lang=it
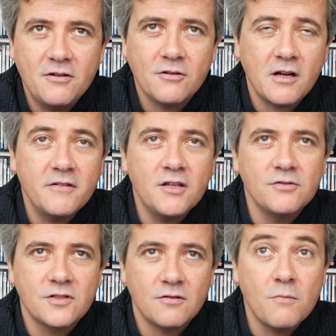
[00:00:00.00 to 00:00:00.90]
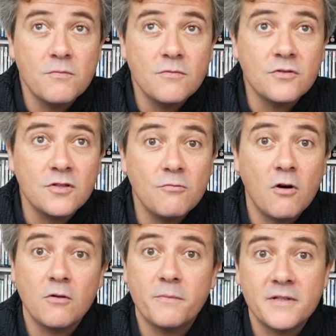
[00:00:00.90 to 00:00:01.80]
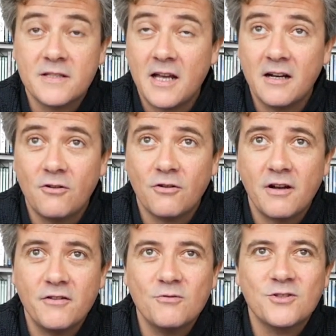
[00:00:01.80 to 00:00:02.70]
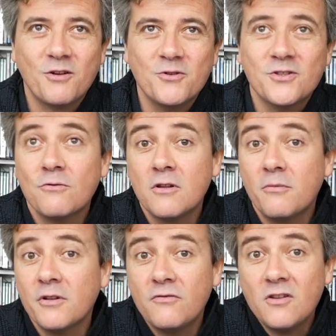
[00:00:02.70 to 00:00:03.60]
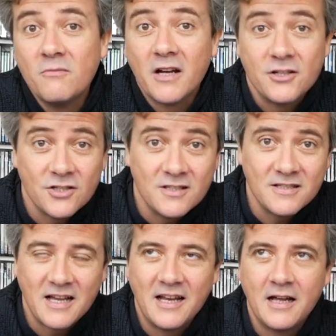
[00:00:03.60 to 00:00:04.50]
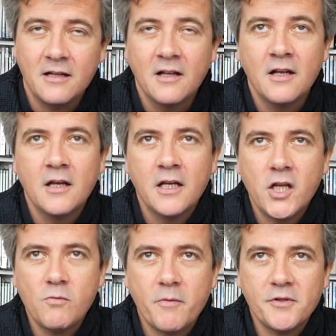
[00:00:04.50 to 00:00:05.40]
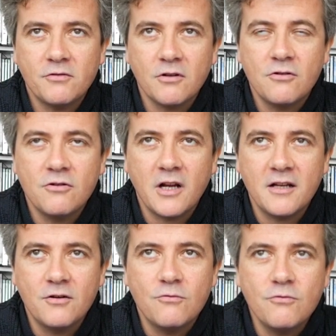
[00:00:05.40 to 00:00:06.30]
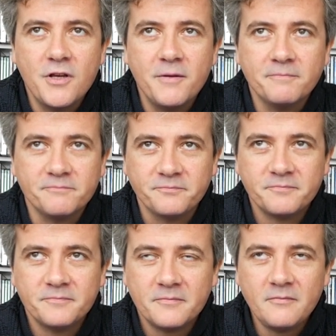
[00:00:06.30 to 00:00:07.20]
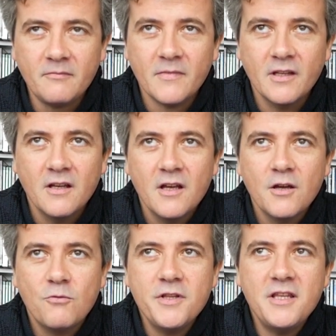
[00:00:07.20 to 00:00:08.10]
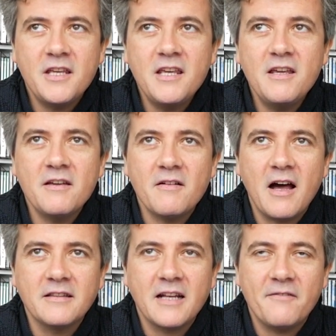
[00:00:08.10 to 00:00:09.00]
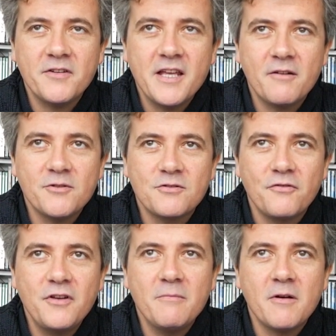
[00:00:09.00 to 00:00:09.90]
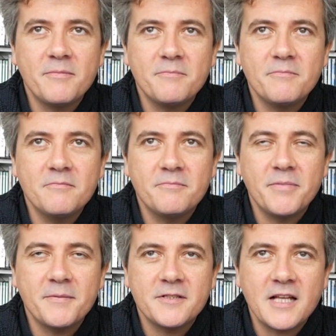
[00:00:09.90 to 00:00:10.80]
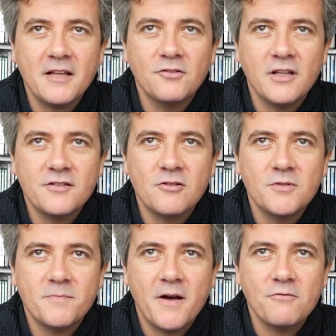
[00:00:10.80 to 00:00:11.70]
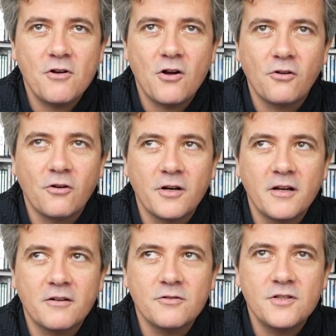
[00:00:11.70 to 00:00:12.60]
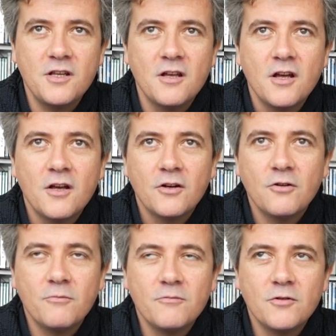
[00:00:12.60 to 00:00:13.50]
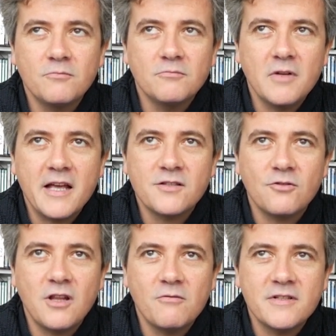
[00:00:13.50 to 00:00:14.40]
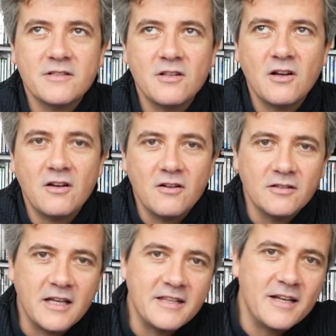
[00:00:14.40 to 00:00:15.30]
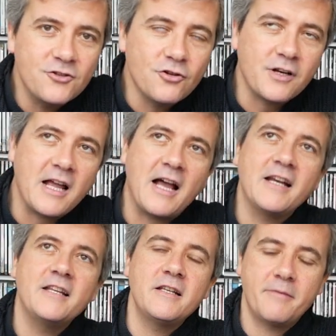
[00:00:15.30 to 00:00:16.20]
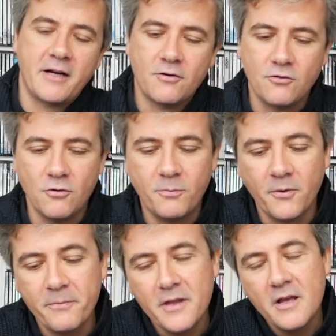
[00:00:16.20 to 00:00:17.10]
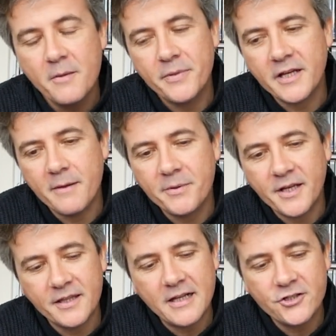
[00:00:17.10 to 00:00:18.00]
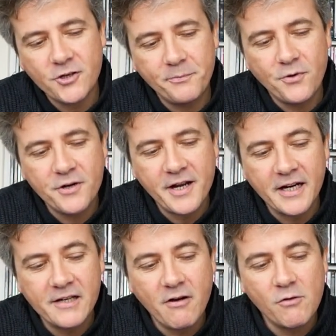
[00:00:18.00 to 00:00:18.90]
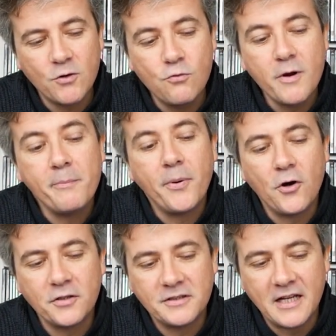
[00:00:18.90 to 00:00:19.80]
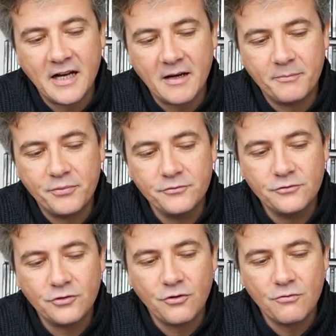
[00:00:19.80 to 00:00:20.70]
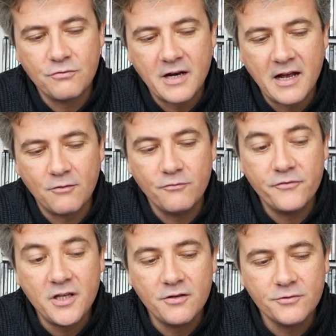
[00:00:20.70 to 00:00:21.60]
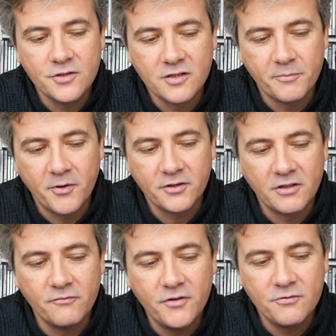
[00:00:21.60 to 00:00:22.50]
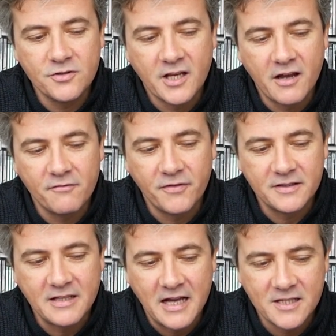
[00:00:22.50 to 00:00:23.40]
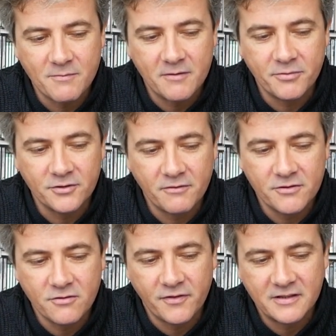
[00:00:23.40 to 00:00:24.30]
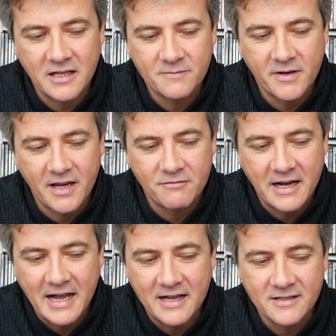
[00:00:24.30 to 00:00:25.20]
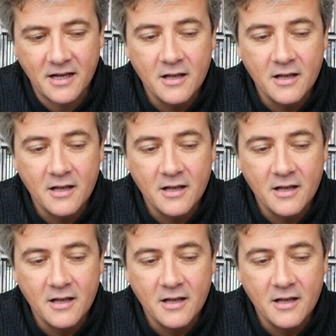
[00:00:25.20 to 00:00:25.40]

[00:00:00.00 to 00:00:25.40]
coronavirus non, non si può non pensare al coronavirus. E questo è uno dei pochi film che esce in sala in un momento ancora in cui... Quindi chi andrà a vedere questo film pensando adesso mi sparo un horror così non, non esco da questo, dai telegiornali, gli verrà un colpo. Perché? Perché dal Giappone arriva qualcuno e porta appunto una, un virus, porta un virus che è un fantasma, porta questo fantasma che è una casa.